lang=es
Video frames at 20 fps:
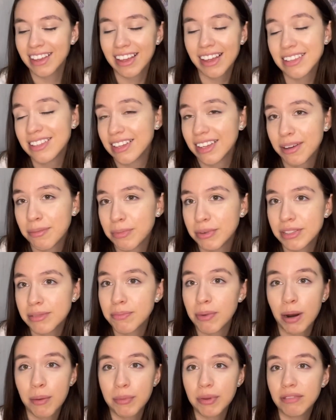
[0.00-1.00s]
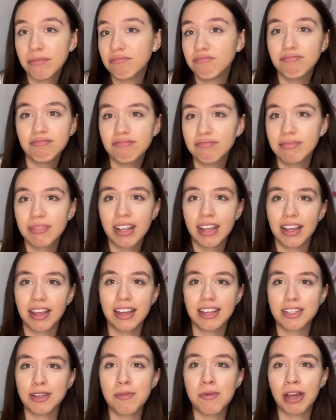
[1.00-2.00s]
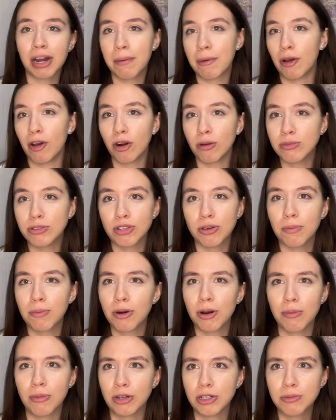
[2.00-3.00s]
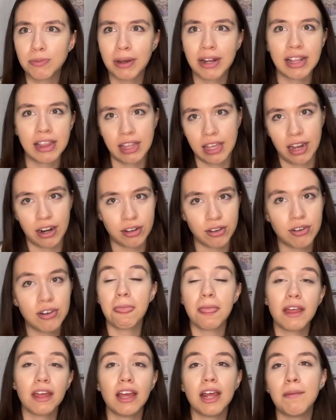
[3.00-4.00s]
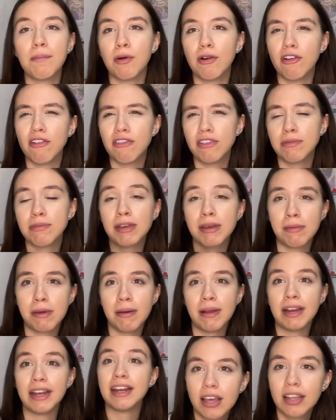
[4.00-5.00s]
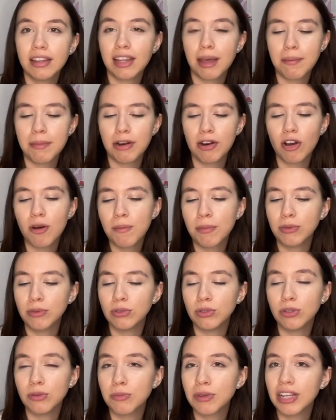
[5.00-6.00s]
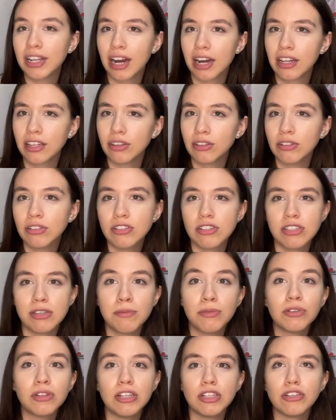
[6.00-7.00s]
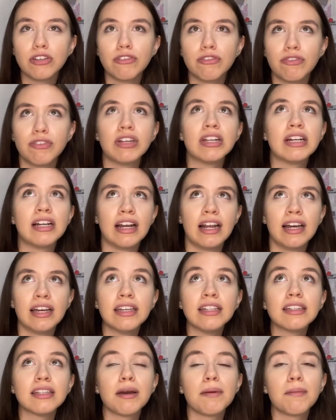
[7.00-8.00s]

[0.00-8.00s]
así que pues para mí es como que la mejor opción por lo menos para el diario el Polo Fit de Maybelline también lo compré un tono muy clarito yo siempre utilizo Fair Light